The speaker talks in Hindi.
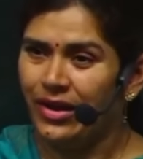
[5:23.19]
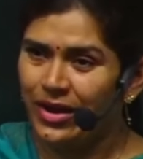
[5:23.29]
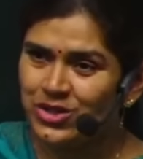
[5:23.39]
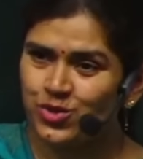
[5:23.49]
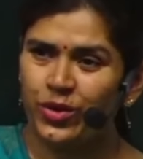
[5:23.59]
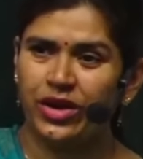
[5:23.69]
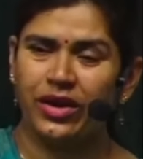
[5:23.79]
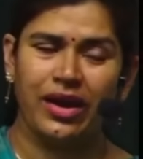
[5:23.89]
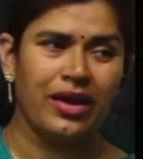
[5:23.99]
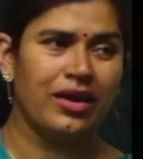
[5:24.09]
ऐश्वर्य
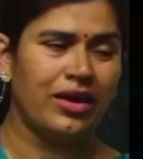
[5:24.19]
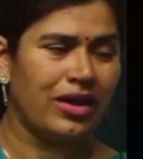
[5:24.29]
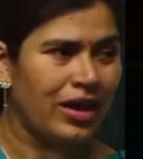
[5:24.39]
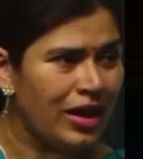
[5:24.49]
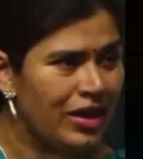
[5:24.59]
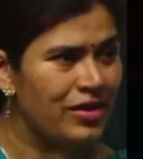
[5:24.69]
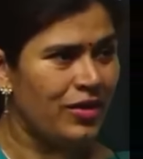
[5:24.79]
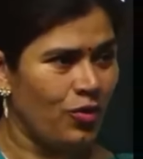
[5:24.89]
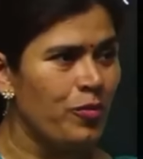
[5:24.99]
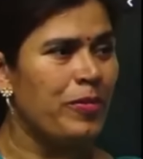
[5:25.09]
राय की
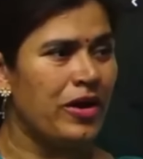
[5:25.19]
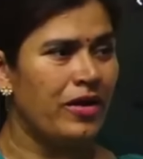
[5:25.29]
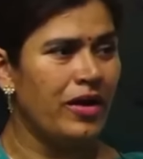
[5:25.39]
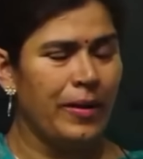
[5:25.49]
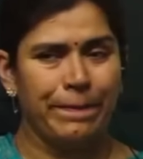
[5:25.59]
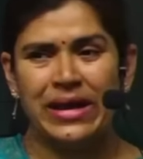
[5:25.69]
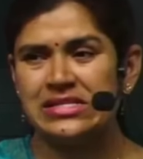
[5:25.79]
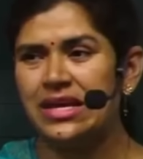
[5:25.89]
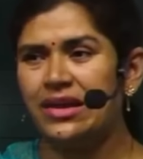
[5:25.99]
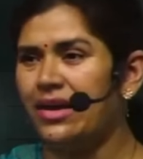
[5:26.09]
ऊपर
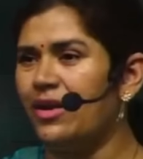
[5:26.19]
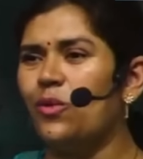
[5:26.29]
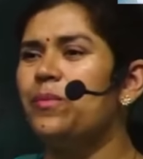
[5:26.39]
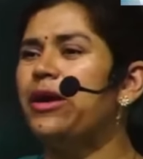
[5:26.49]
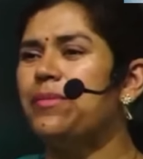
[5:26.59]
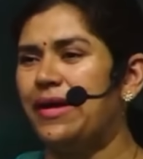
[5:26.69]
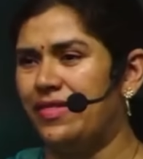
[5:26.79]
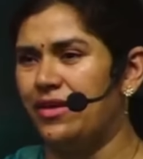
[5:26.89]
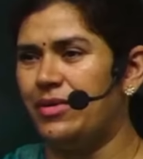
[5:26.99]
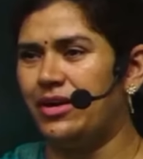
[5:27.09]
पैसा लगाना कोई बड़ी बात
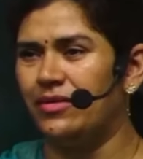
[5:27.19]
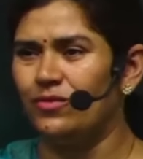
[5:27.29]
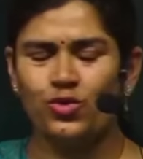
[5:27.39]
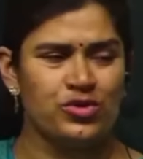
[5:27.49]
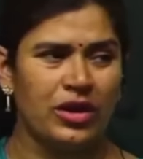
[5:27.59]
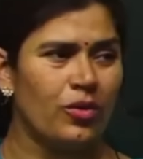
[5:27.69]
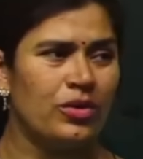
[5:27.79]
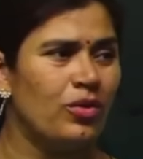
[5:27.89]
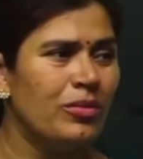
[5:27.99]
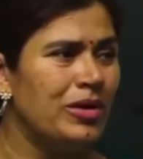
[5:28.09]
नहीं है बेटा उसके लिए कोई
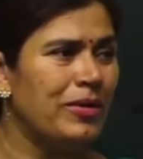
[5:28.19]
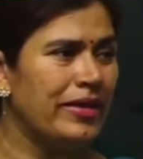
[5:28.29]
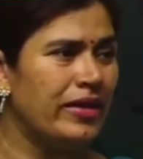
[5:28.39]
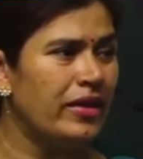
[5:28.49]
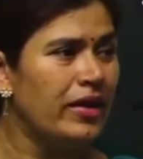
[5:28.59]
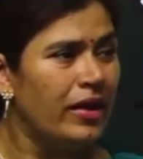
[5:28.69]
नॉर्मल बात है